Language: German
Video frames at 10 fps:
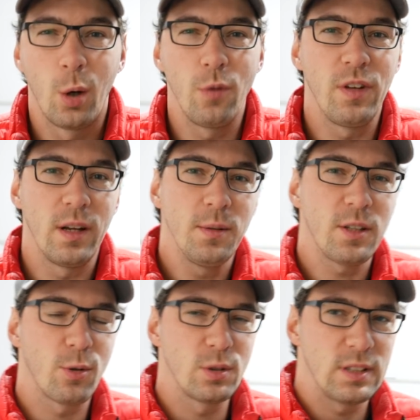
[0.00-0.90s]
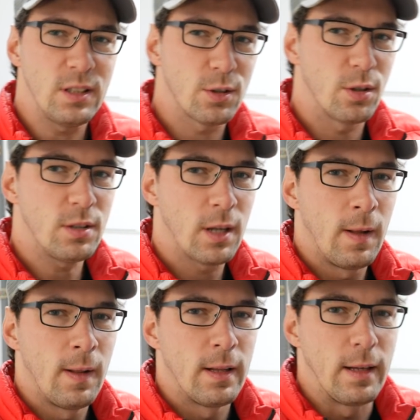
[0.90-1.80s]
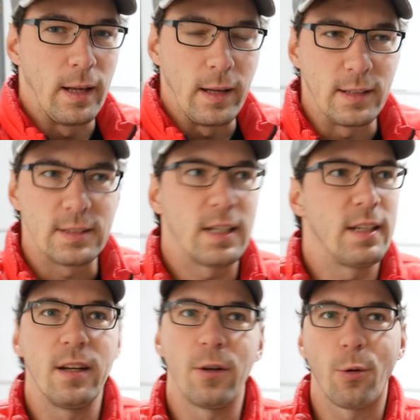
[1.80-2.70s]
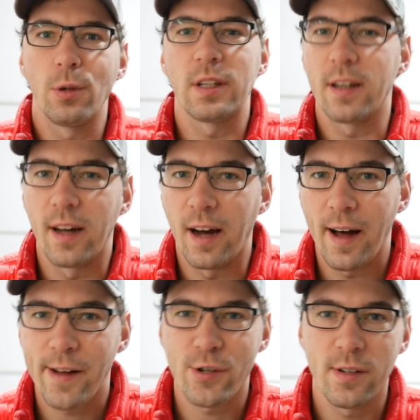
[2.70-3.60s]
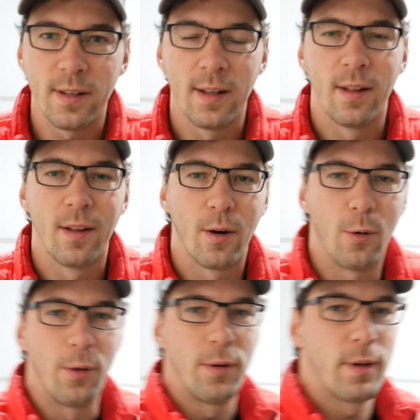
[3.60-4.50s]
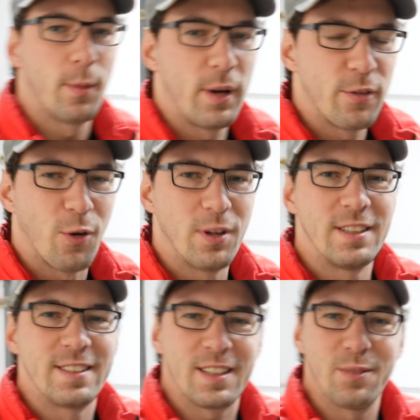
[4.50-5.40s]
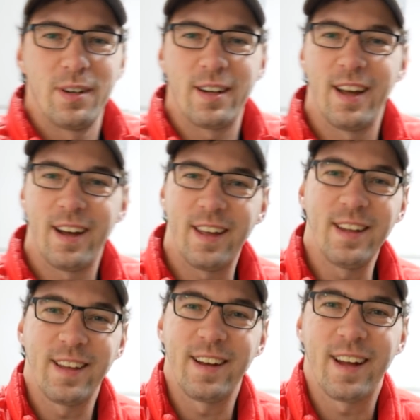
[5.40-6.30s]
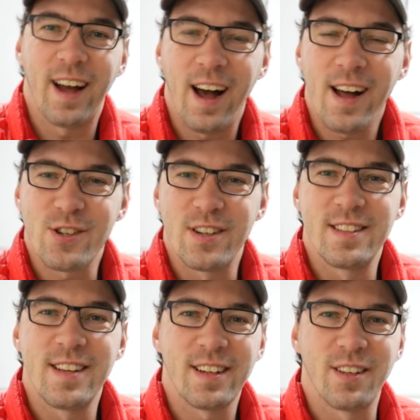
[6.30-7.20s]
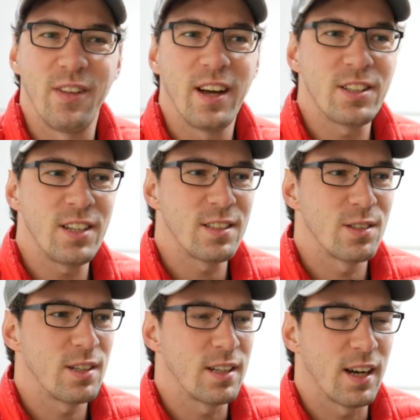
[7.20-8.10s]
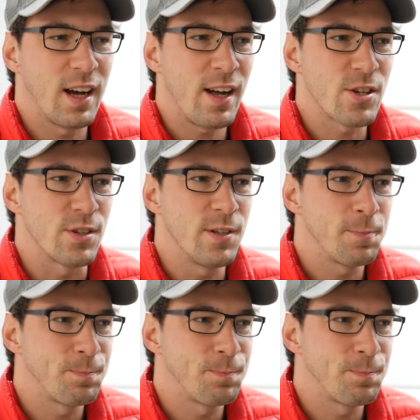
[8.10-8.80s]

Und wie ihr im Hintergrund sehen könnt, das ist ja hier eine größere Garage und äh, meine Freundin sagt immer, ja, geh in deine Garage. Die sagt nicht Werkstatt, sondern Garage.